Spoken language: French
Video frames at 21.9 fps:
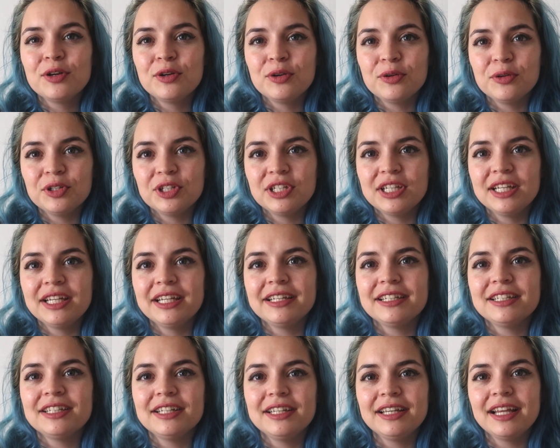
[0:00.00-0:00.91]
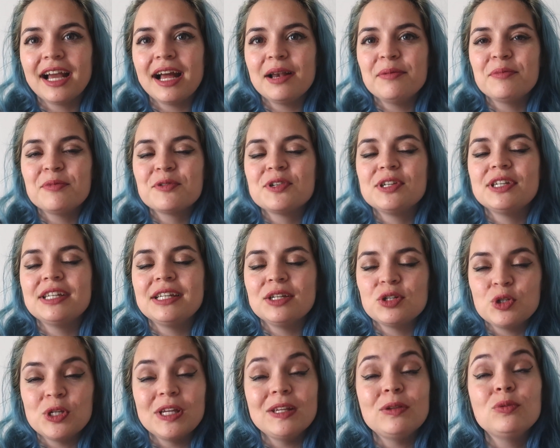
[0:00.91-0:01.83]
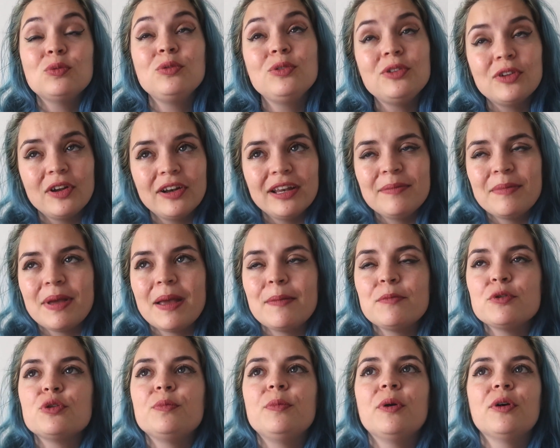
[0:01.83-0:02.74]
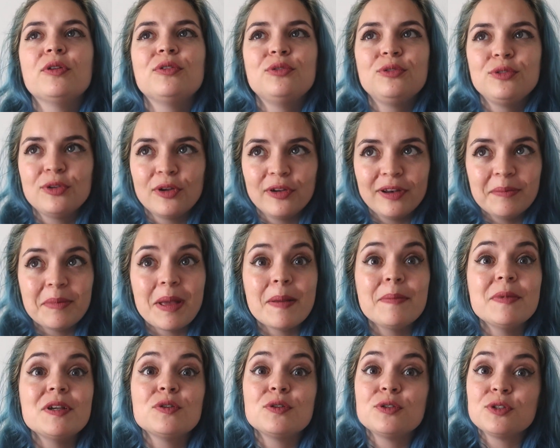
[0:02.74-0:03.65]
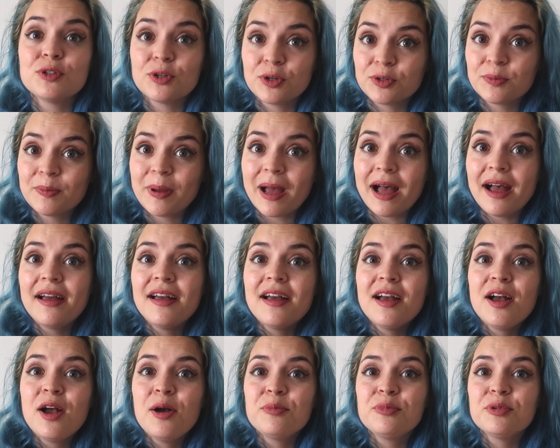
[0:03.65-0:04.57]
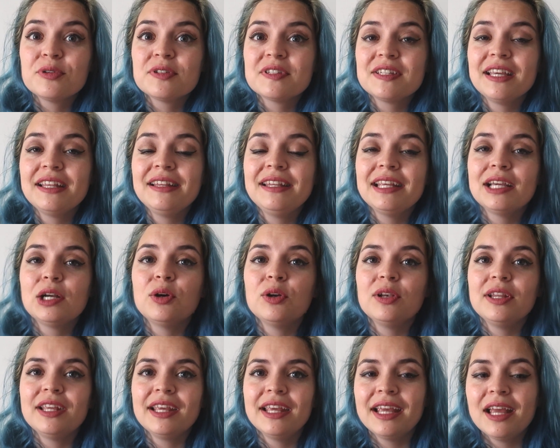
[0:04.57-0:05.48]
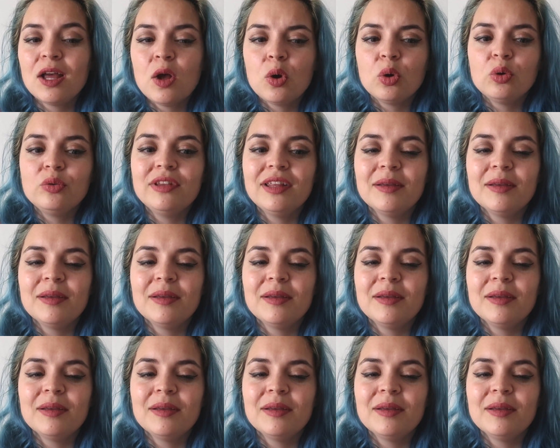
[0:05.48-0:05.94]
que j'ai généralement j'ai tout le temps les mêmes, je porte tout le temps les mêmes et je ne change pas. Pour ce qui est des colliers ou